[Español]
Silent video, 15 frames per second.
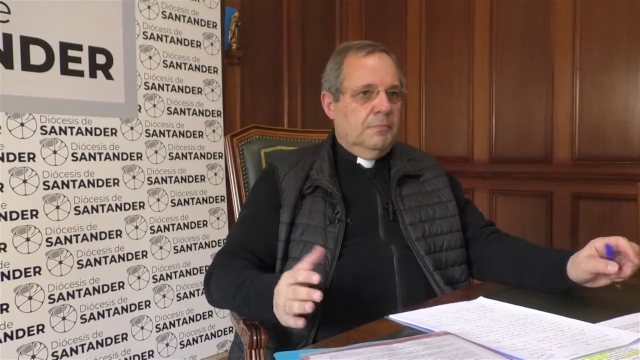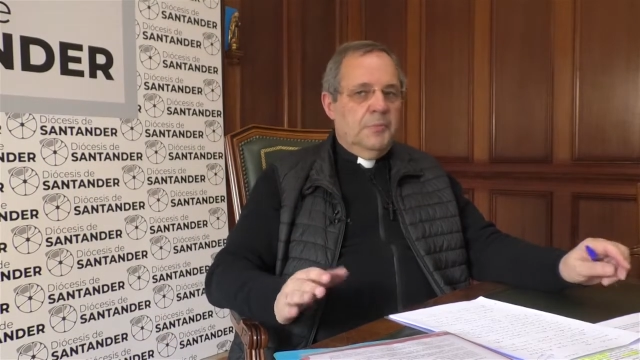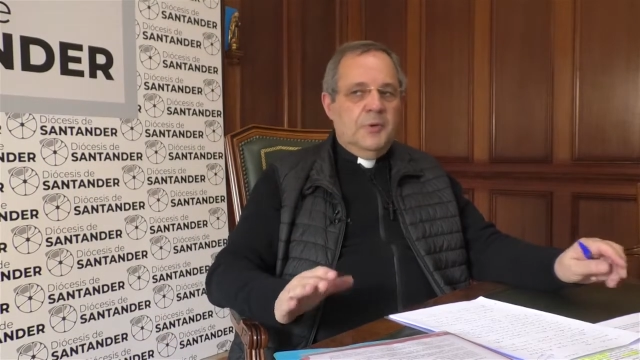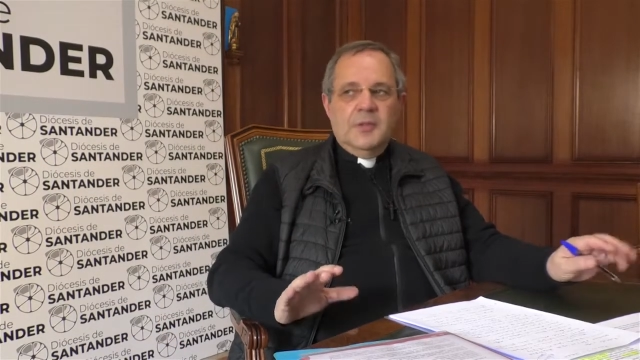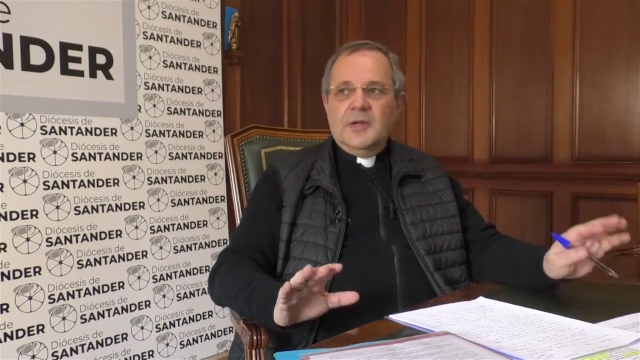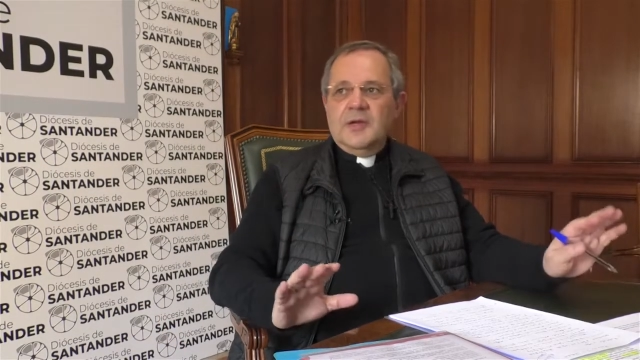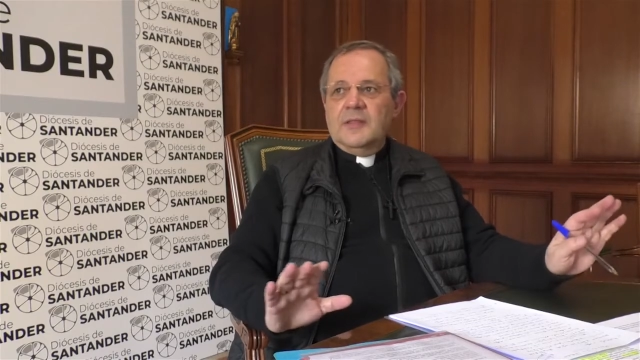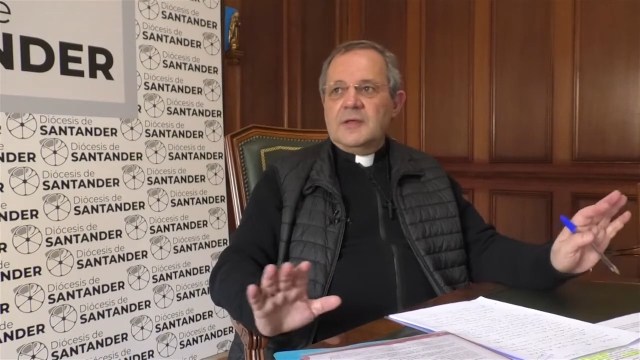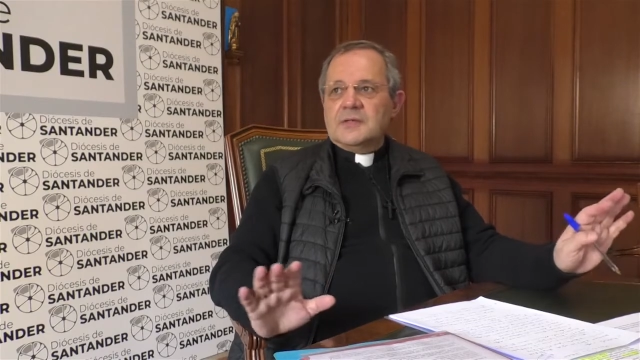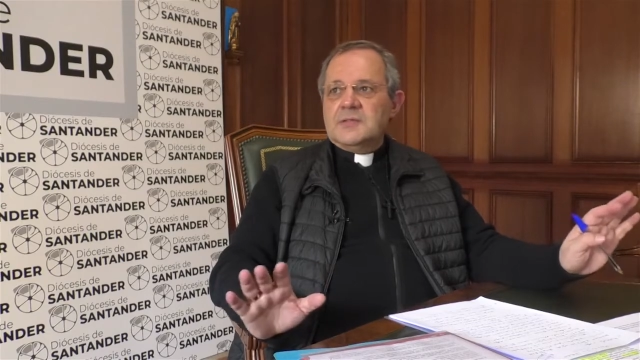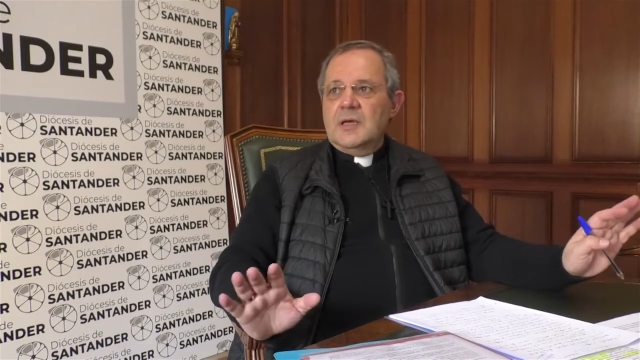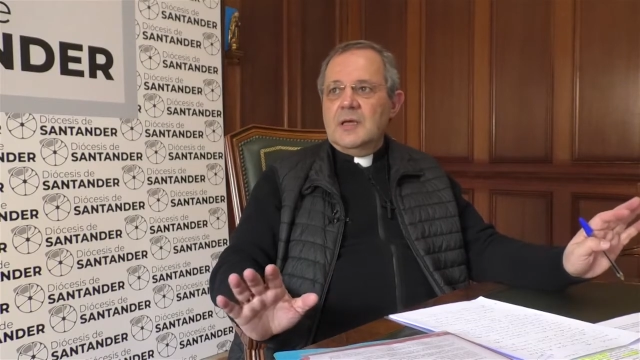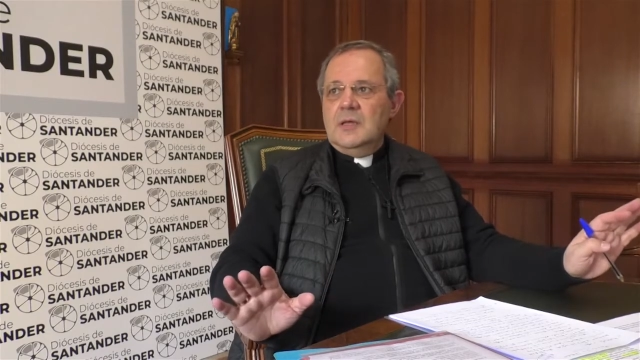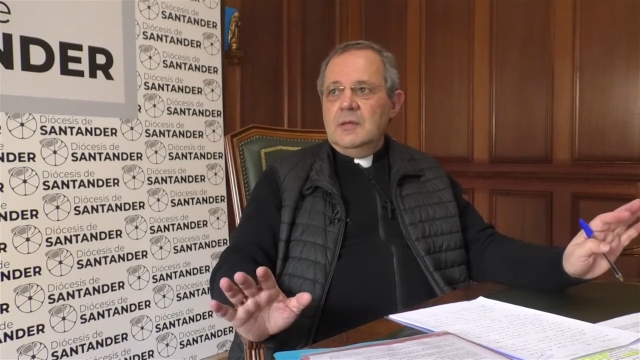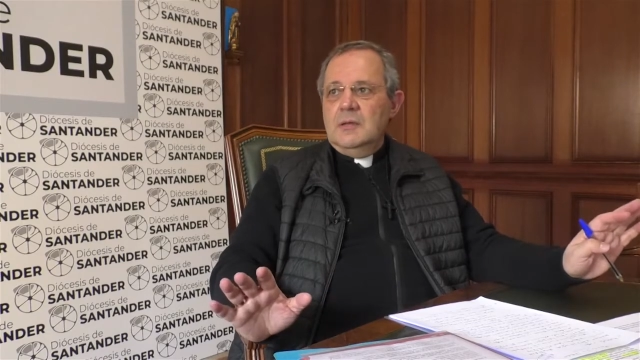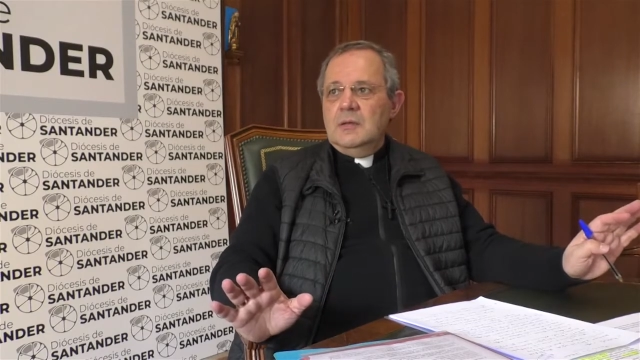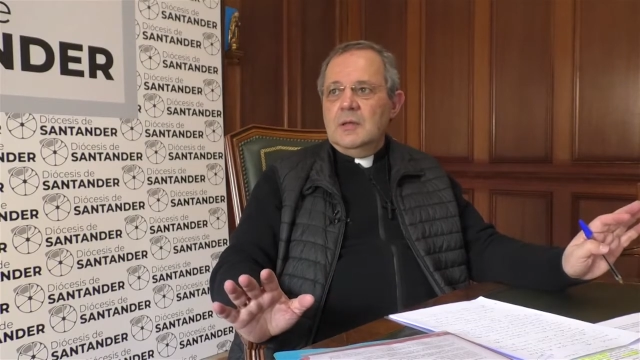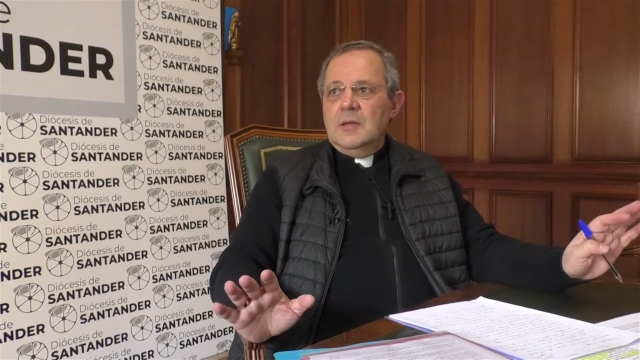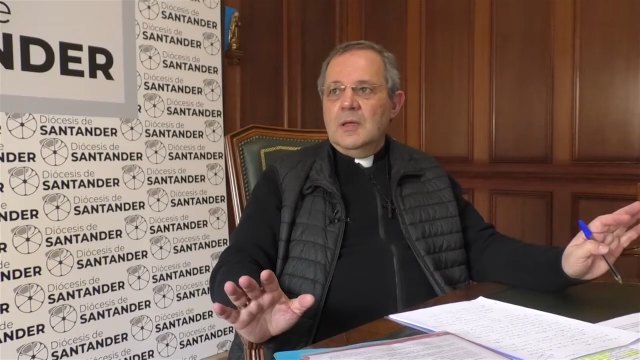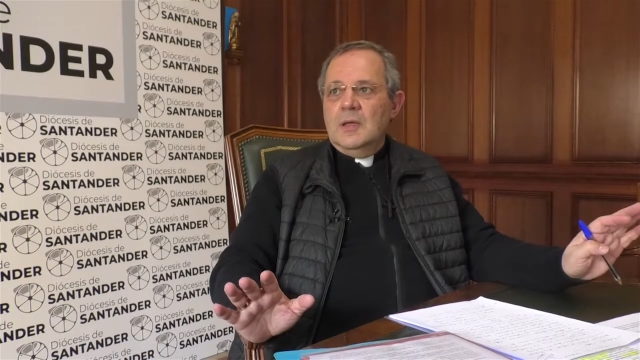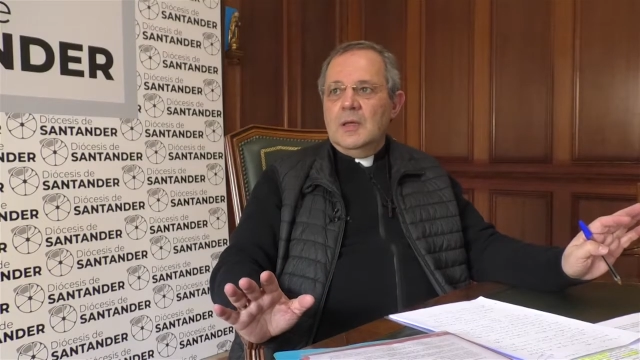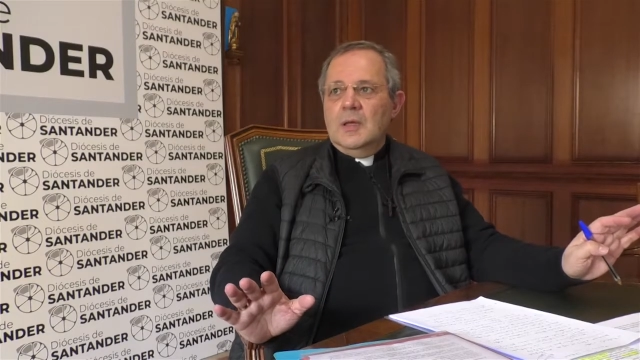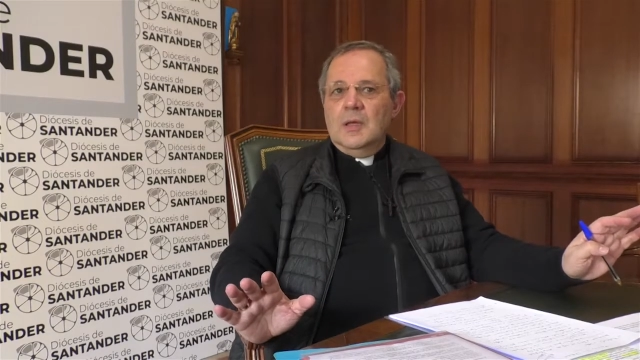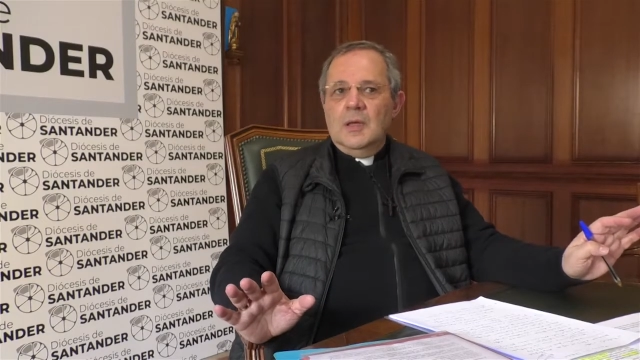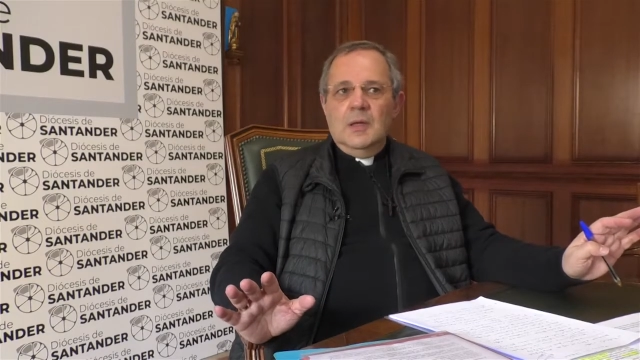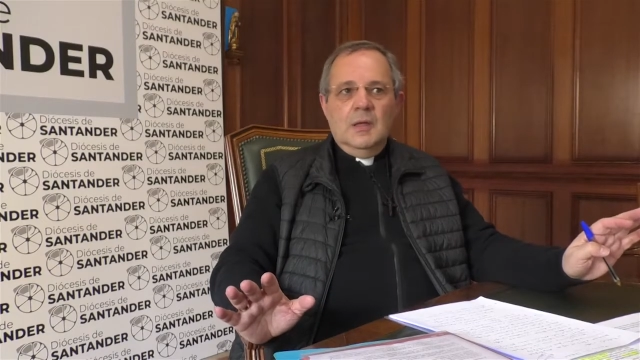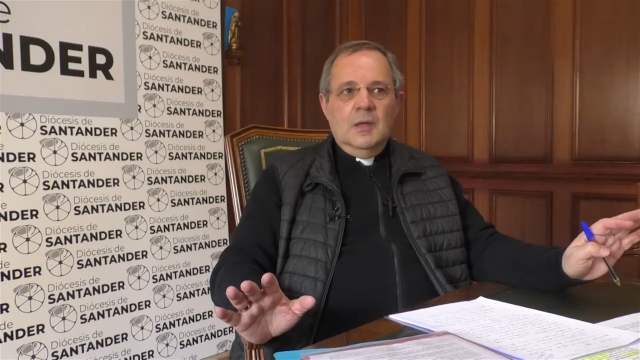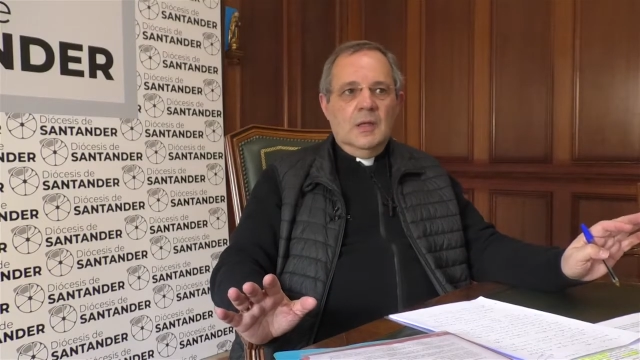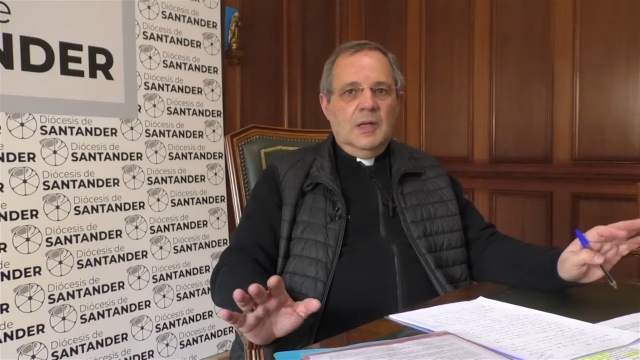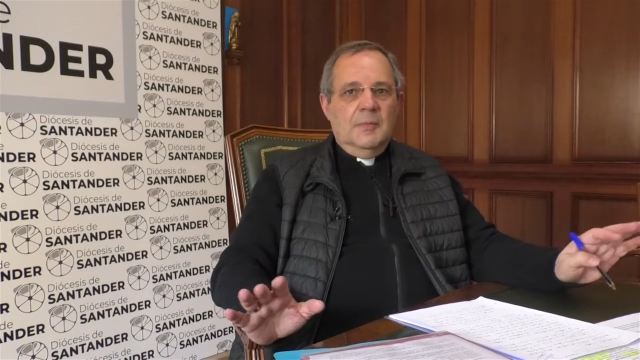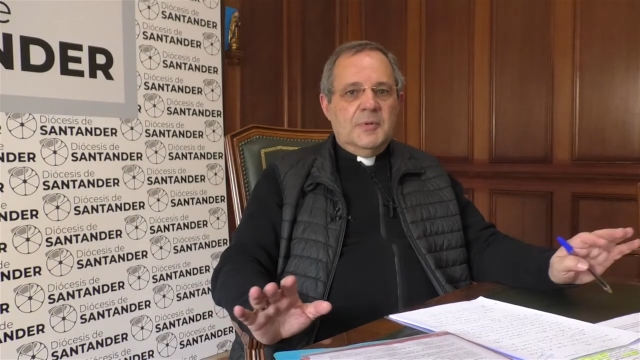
Puede quedarse ahí, eh,